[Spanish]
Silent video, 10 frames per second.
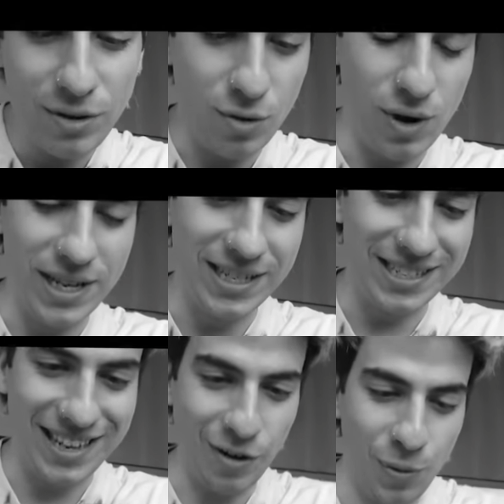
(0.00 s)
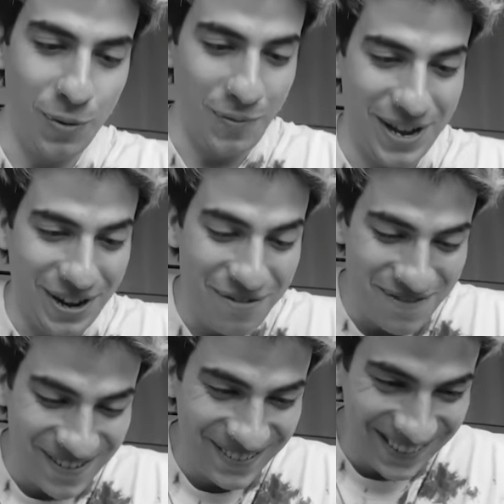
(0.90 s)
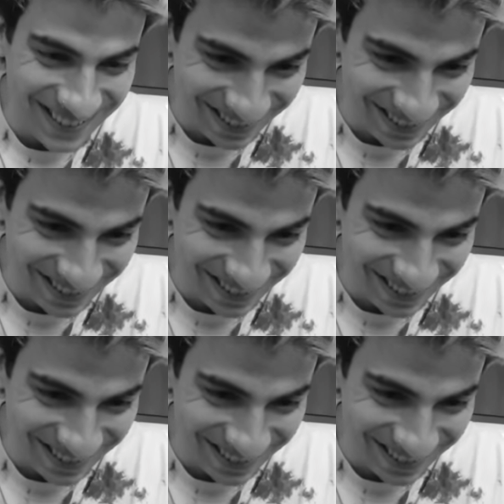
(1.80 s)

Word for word: Híjoles, es que como me como... Este.